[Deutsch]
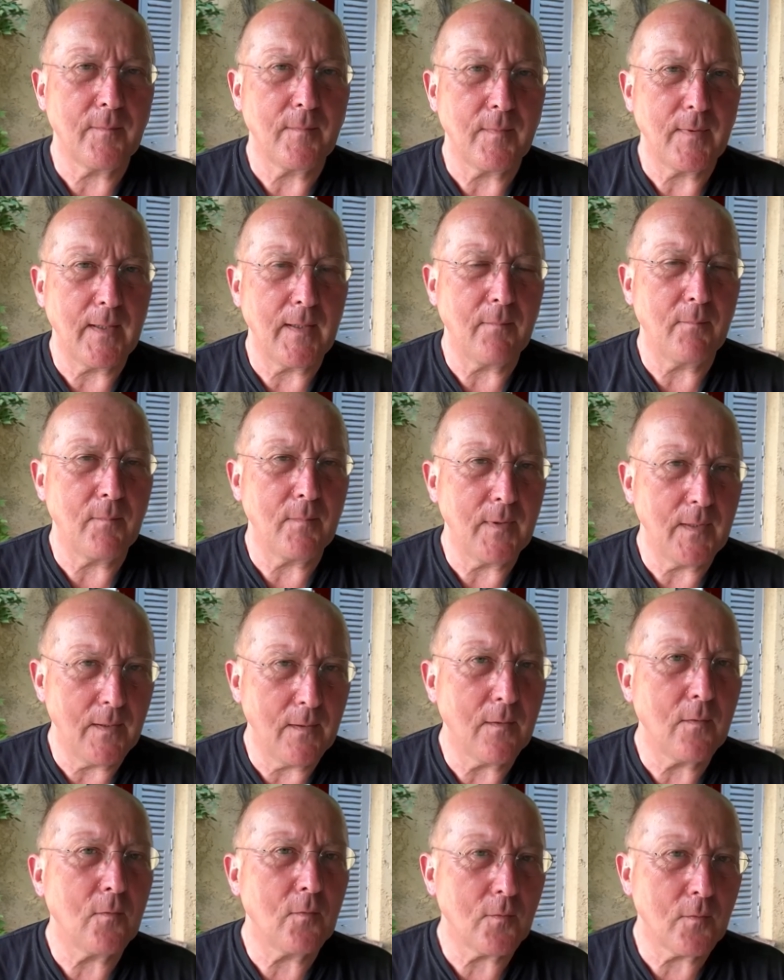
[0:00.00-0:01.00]
Leben
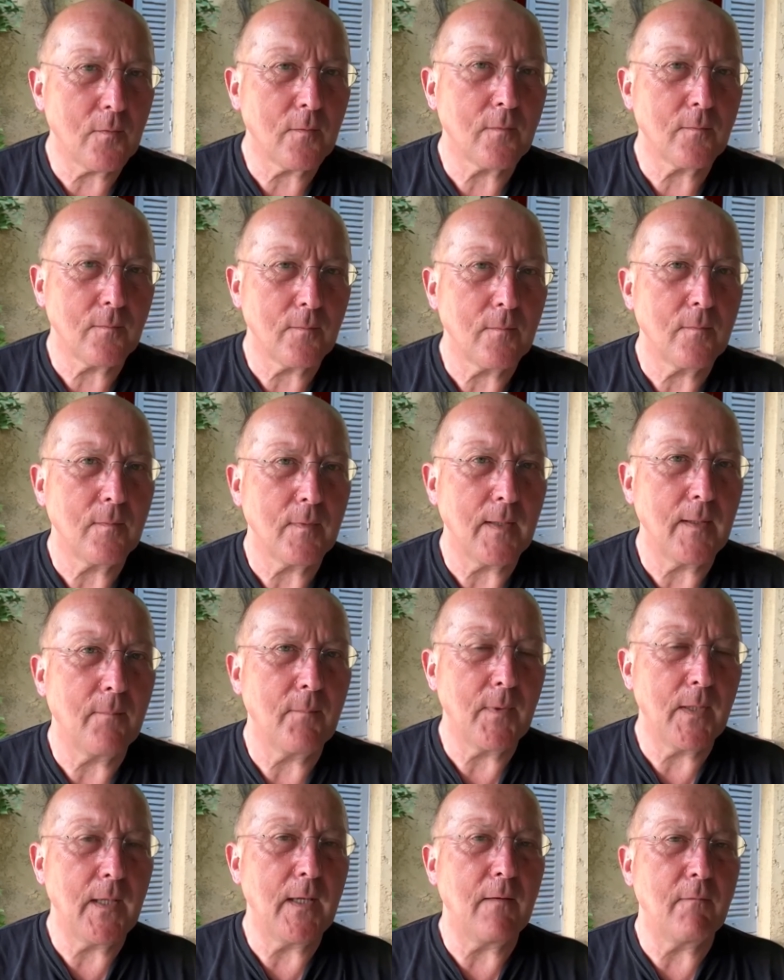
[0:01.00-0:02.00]
hier und Leben
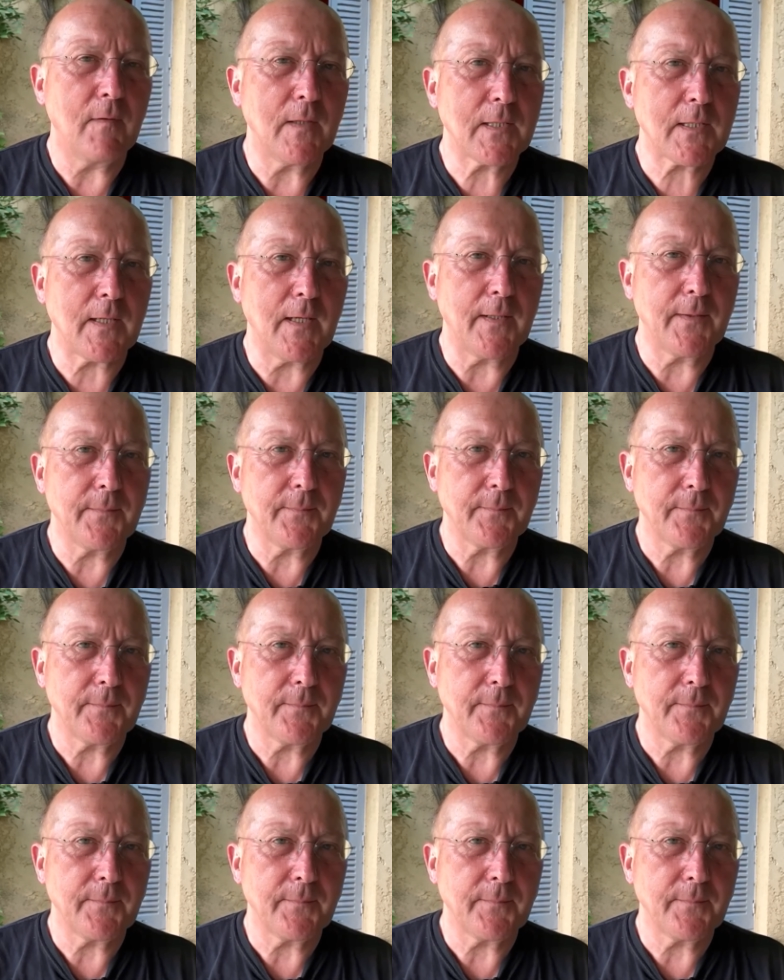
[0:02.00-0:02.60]
in Ewigkeit.